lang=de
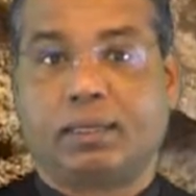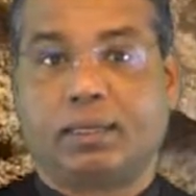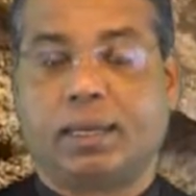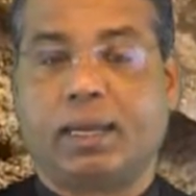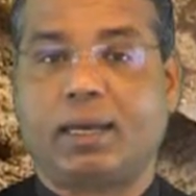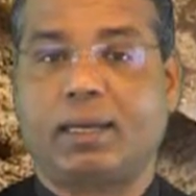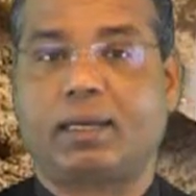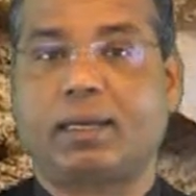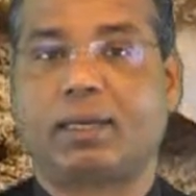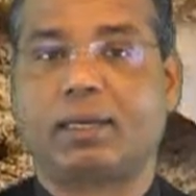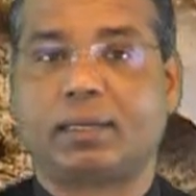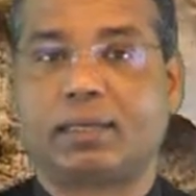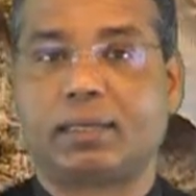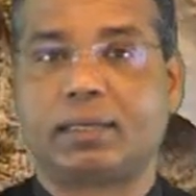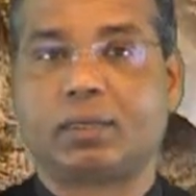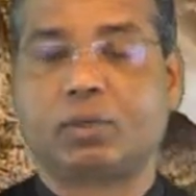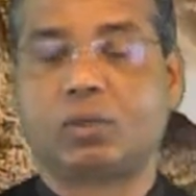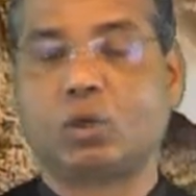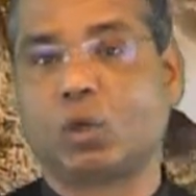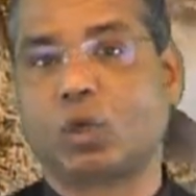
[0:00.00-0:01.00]
Ja,
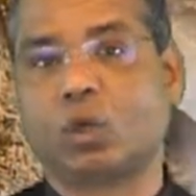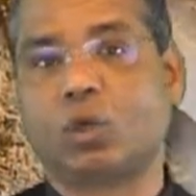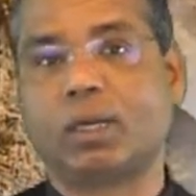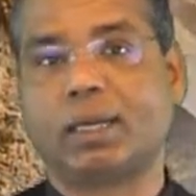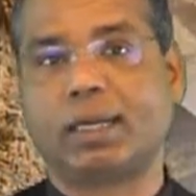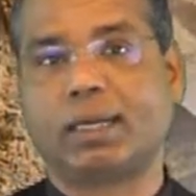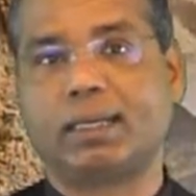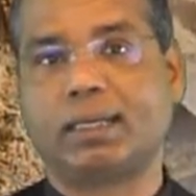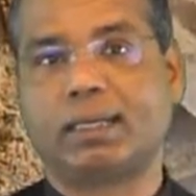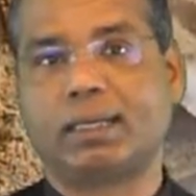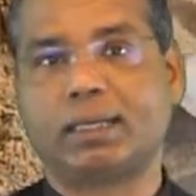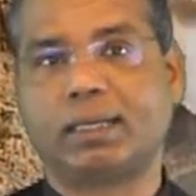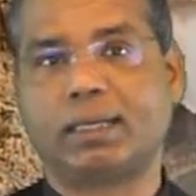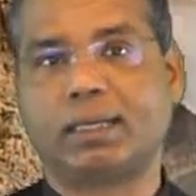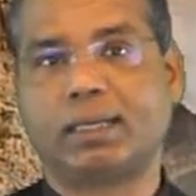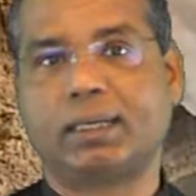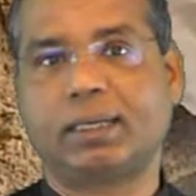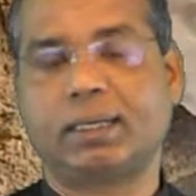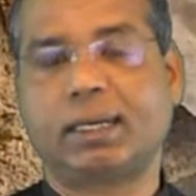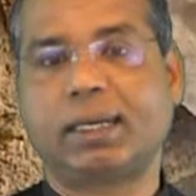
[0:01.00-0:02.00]
Corona
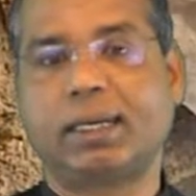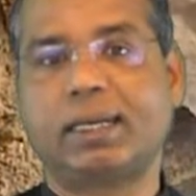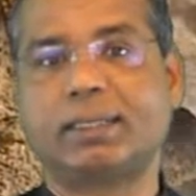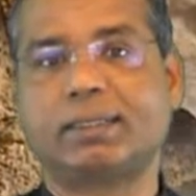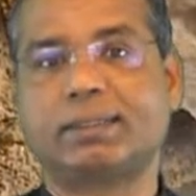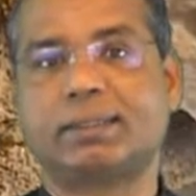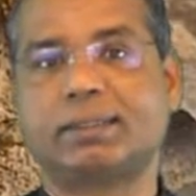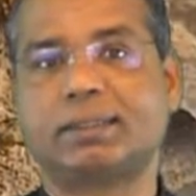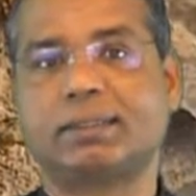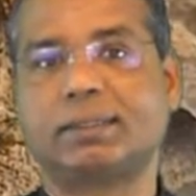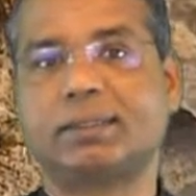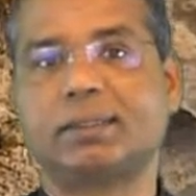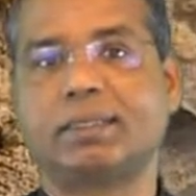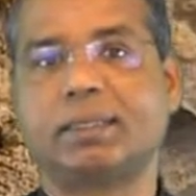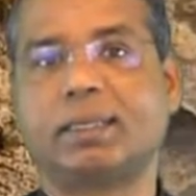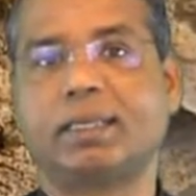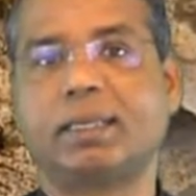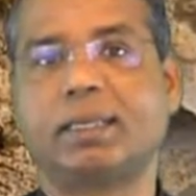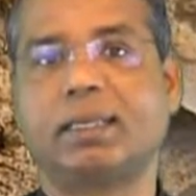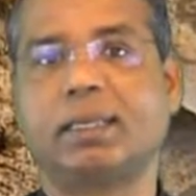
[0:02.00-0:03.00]
hat
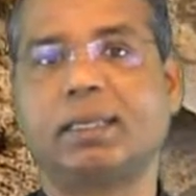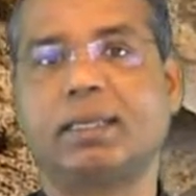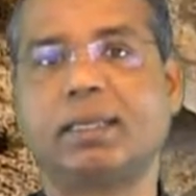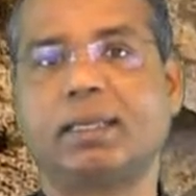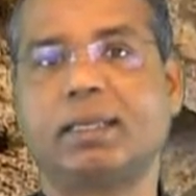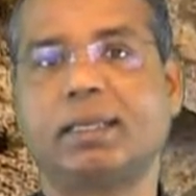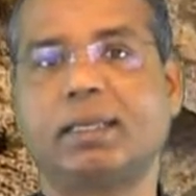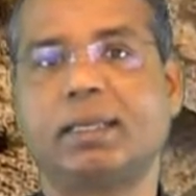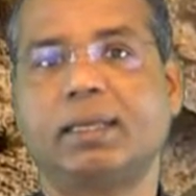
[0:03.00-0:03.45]
die